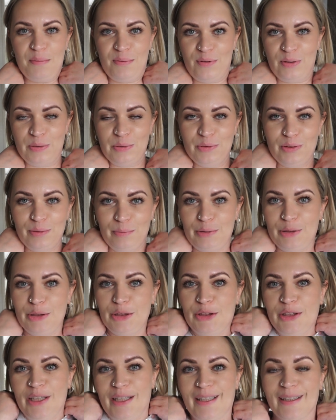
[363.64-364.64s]
powrotów sobie
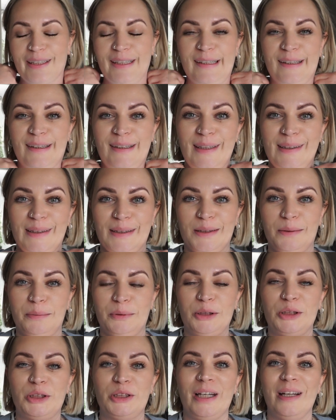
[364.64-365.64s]
życzę, takich klientek sobie
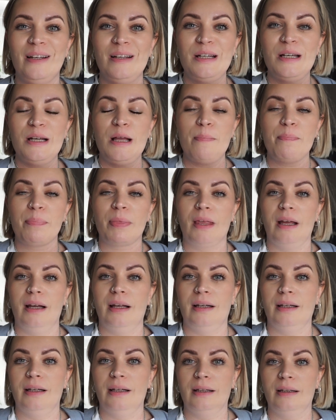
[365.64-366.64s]
życzę.
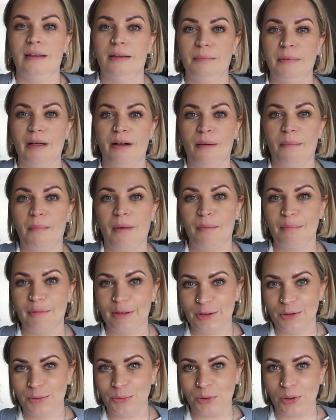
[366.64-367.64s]
E, miałam mamę
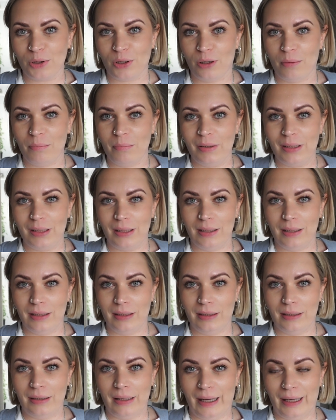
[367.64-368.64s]
z córką,
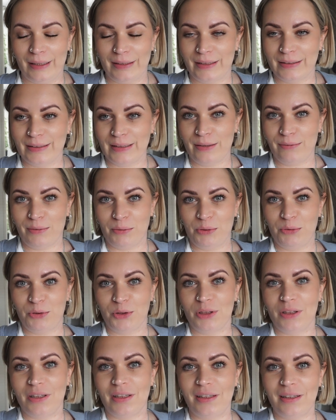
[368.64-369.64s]
e, Anię z Ewą,
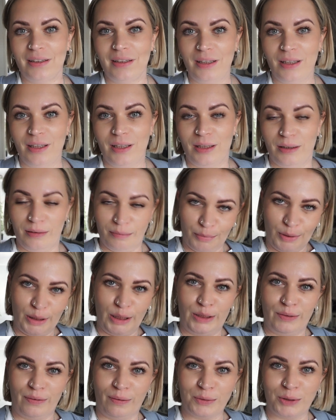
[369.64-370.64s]
dziewczyny,
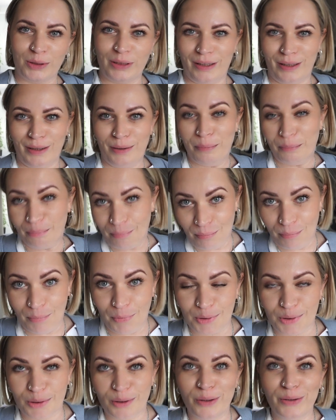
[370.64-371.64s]
podejrzewam, że
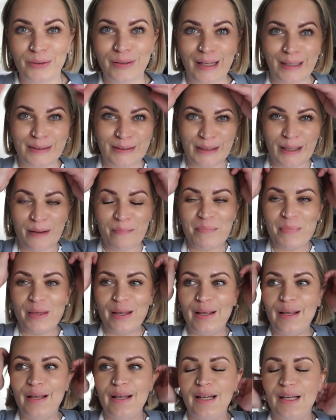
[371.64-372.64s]
może oglądacie.
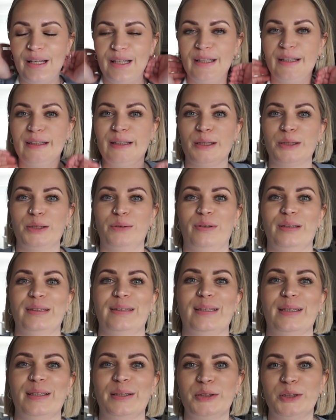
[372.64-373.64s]
E, także Was
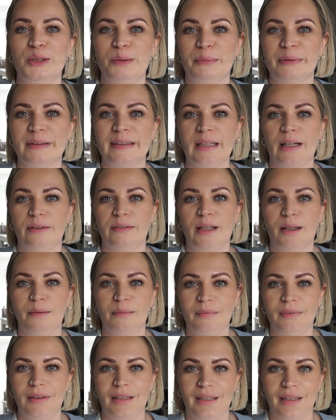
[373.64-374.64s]
serdecznie
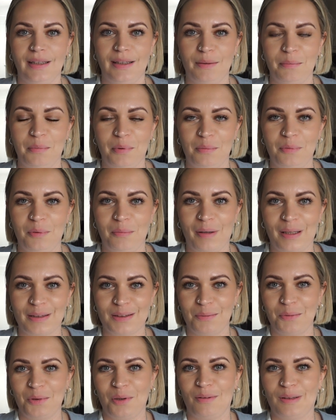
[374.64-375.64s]
pozdrawiam. E, było mi
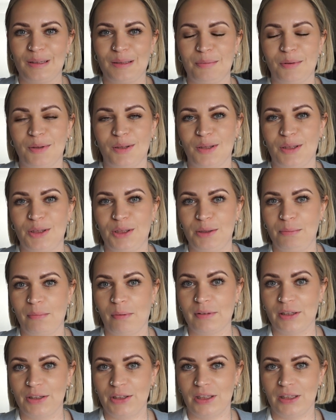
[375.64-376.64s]
bardzo miło Was poznać i
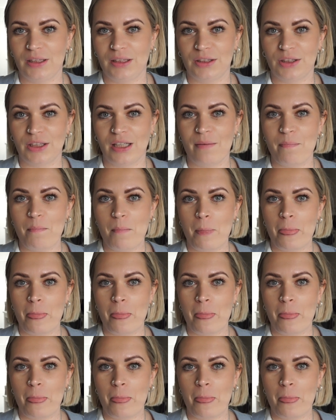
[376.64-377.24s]
mam nadzieję, że